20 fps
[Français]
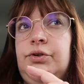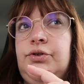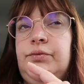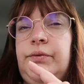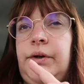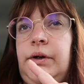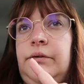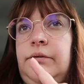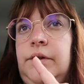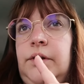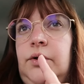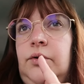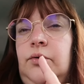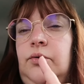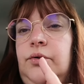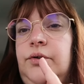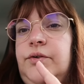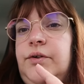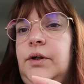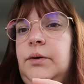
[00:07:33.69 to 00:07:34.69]
Je verrai avec
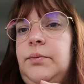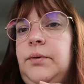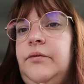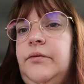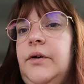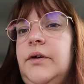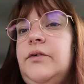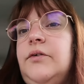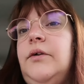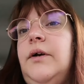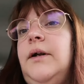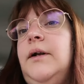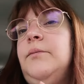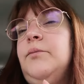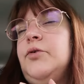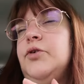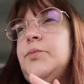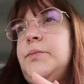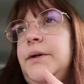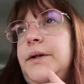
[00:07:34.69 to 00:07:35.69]
Chloé ce qu'elle préfère, parce qu'elle ne
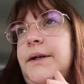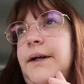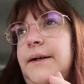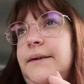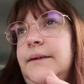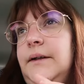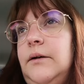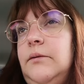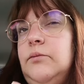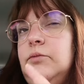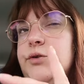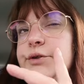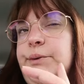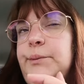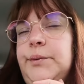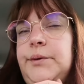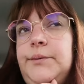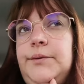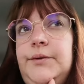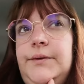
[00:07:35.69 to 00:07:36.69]
mange pas gratin, elle mange des
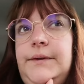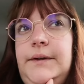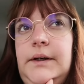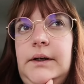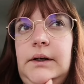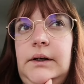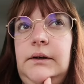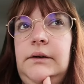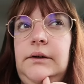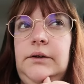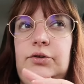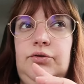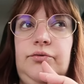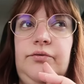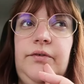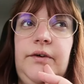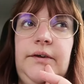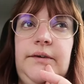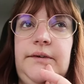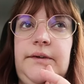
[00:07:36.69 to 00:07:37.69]
pommes de terre et je lui
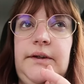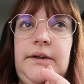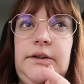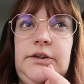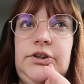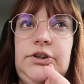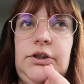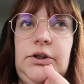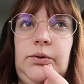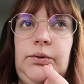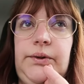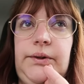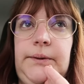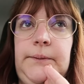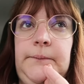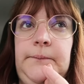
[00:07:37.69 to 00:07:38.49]
fais un steak haché à côté.